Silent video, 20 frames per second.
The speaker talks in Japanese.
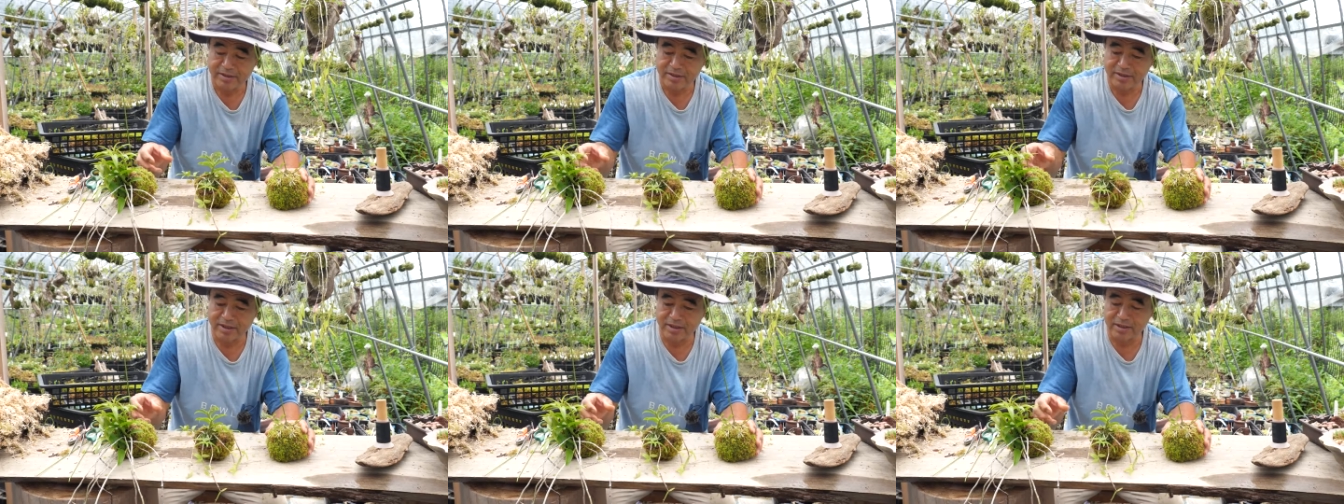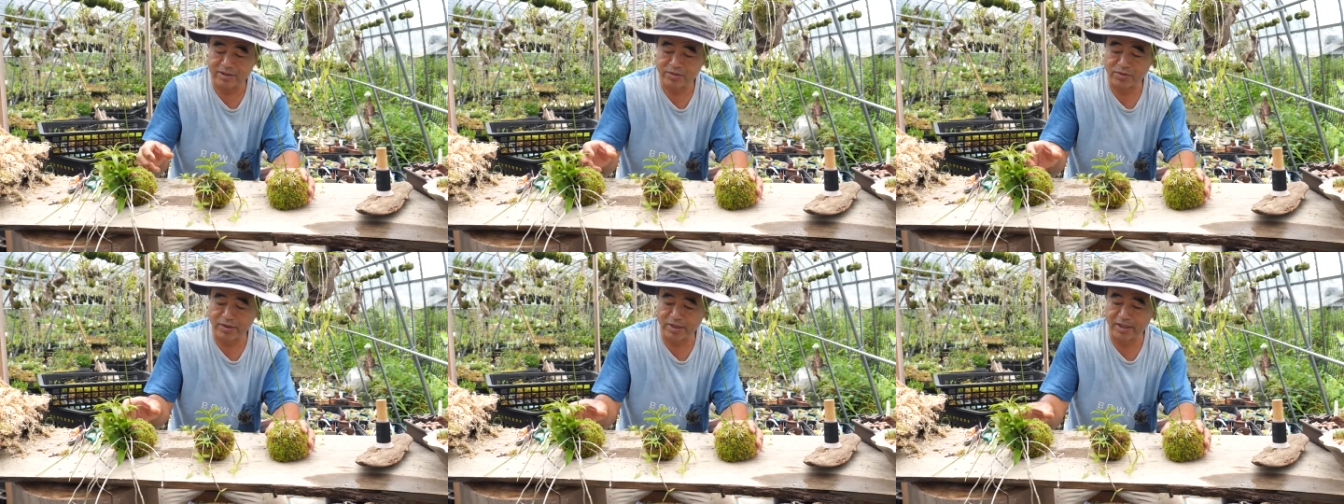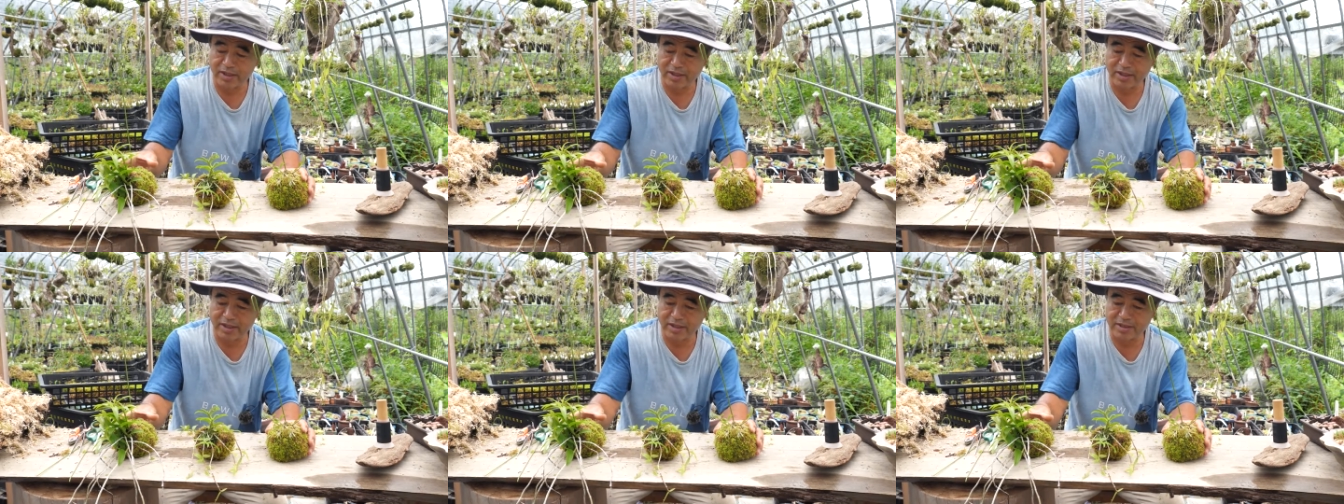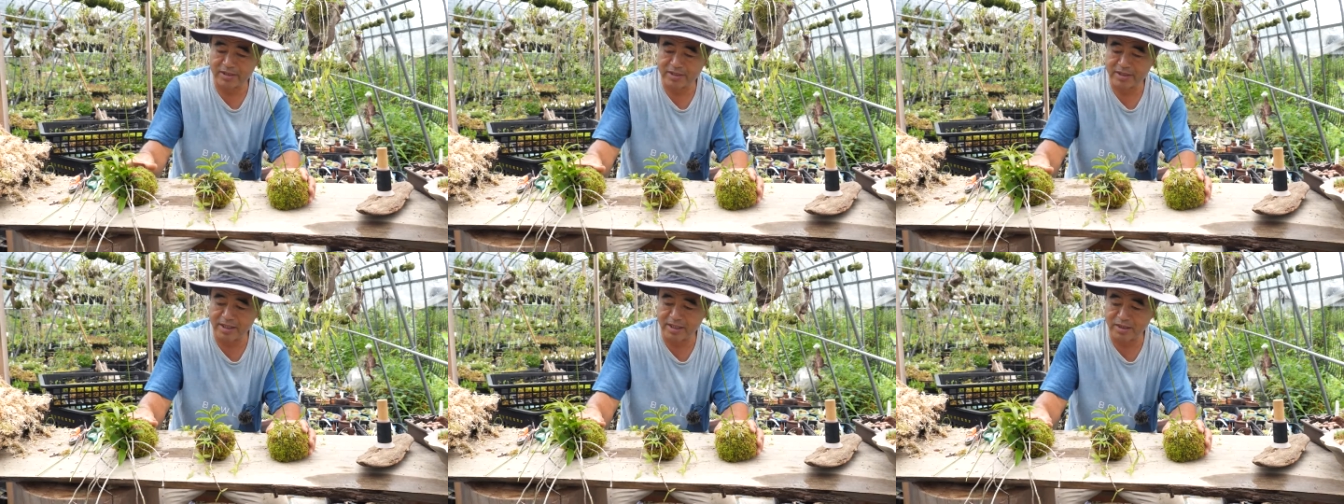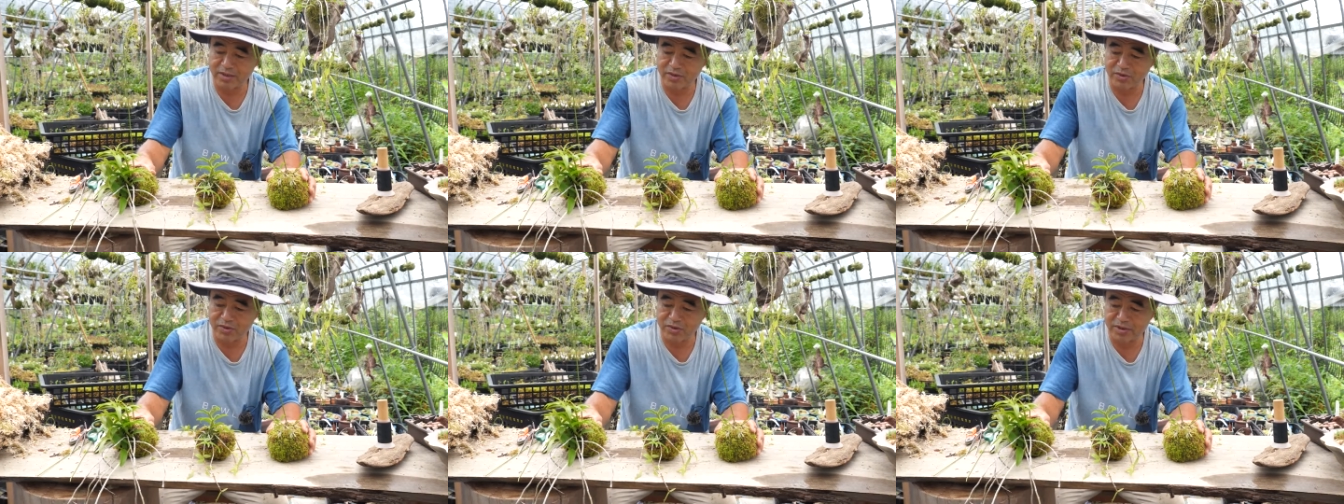でそれから
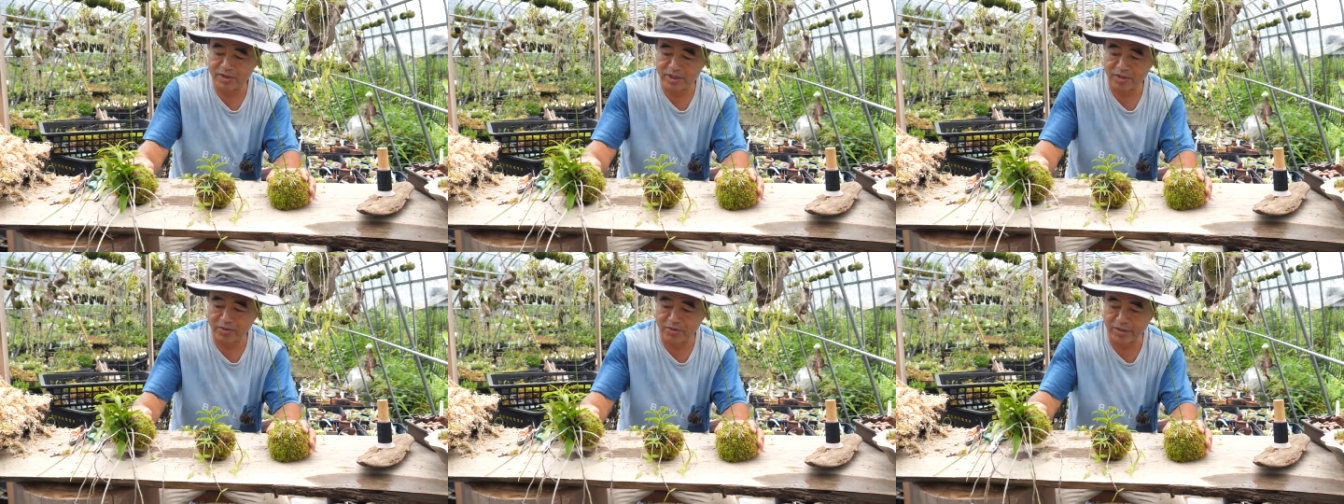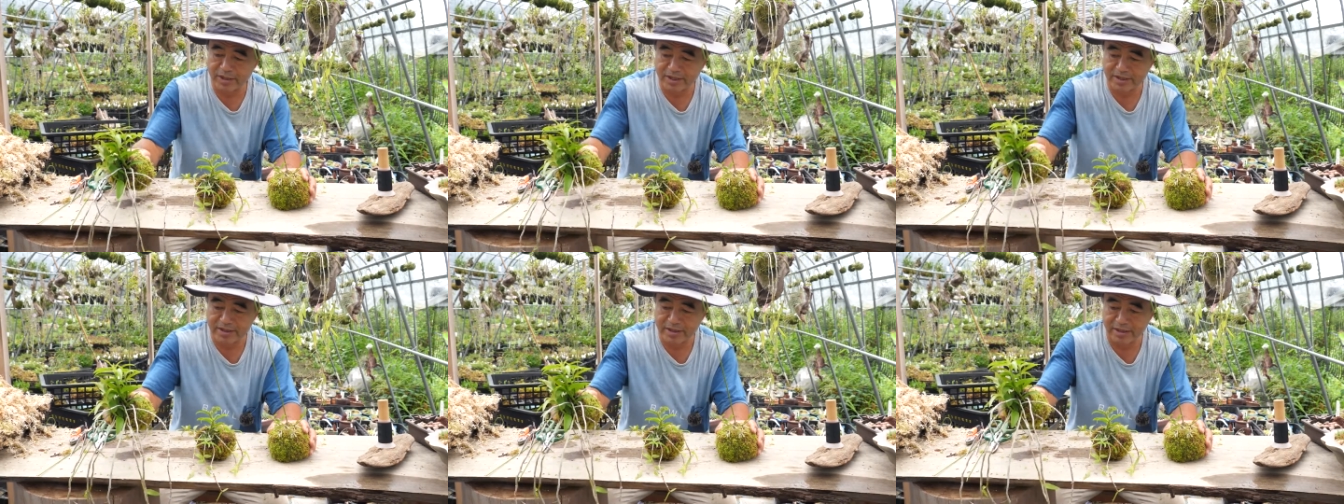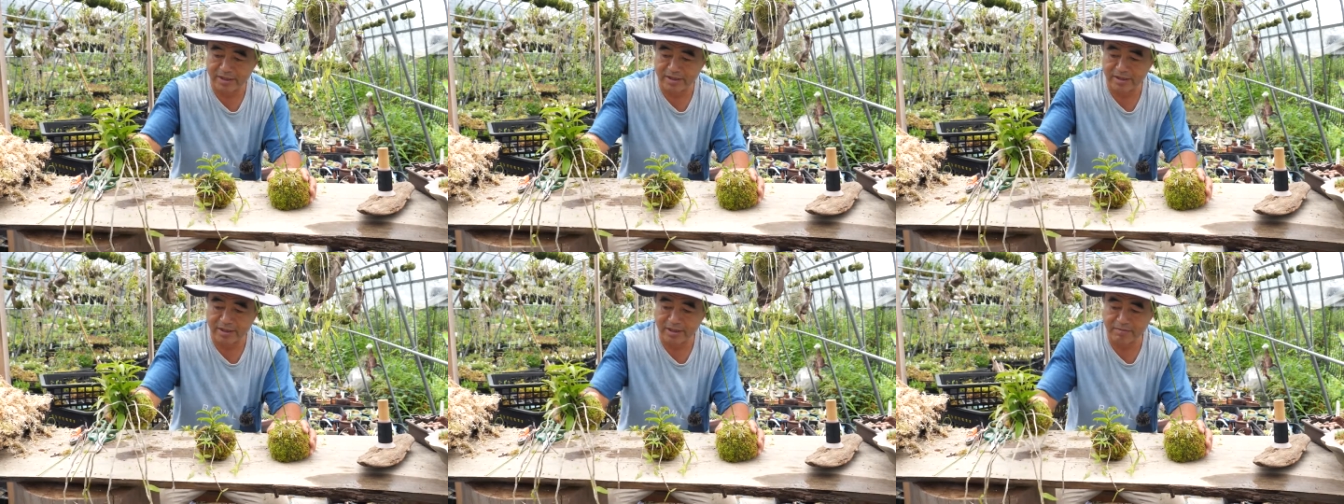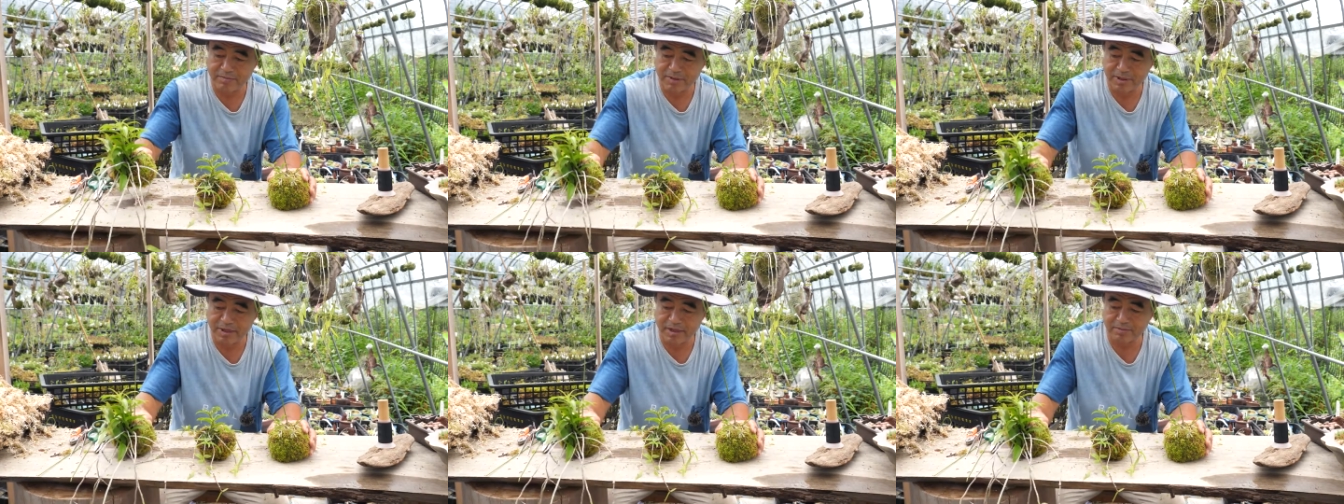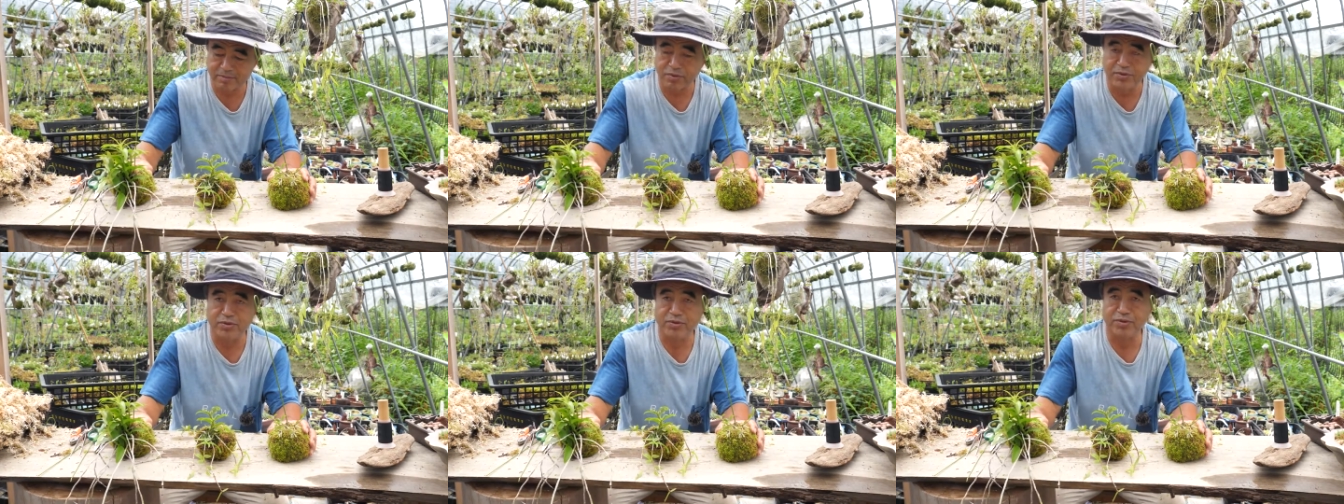成長してこれが3年目が
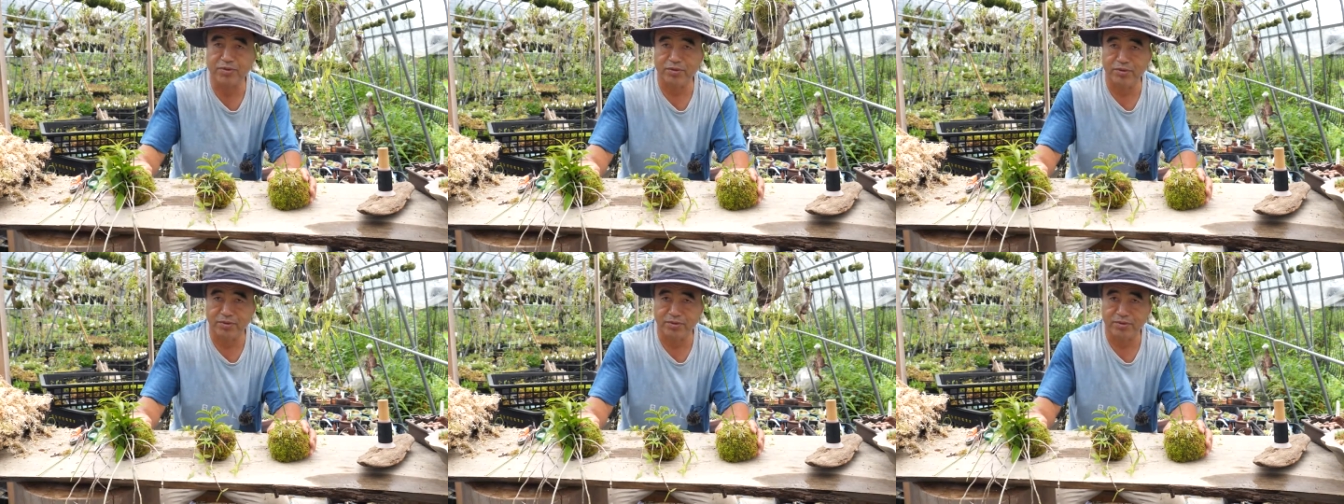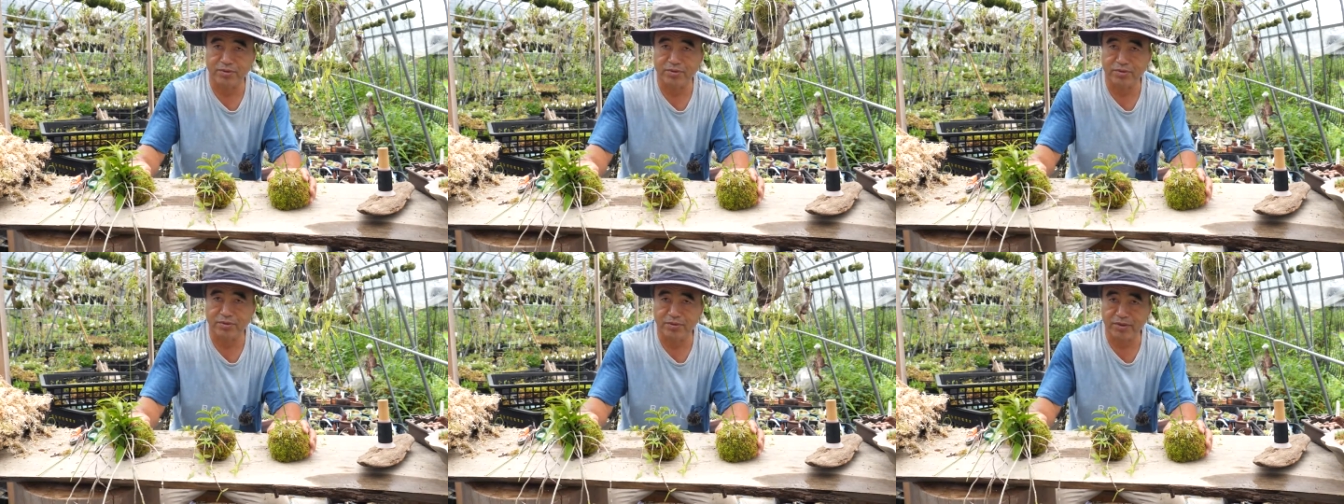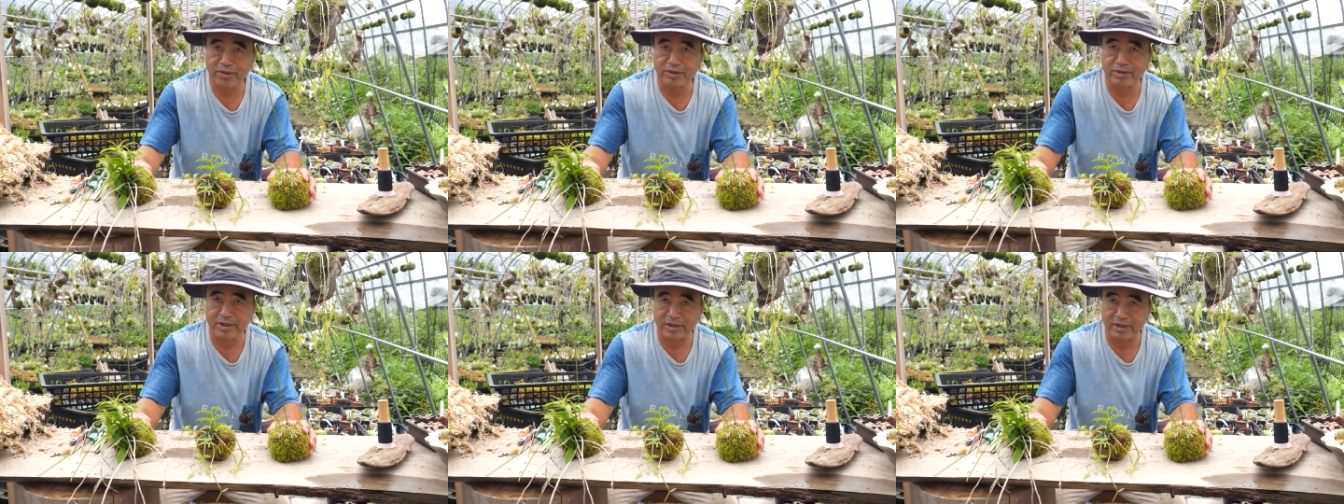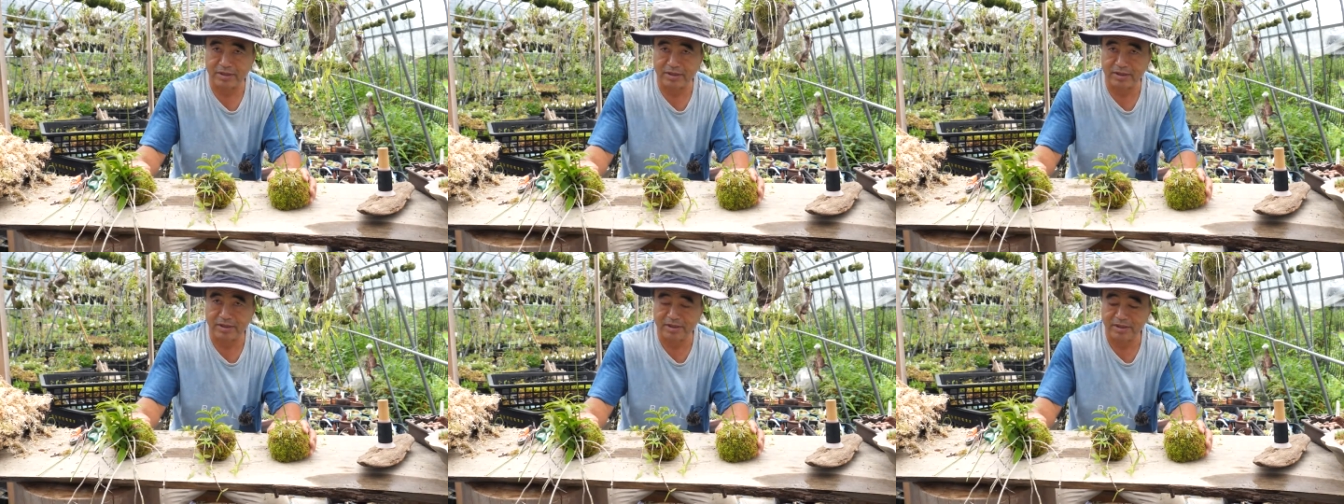目標これぐらい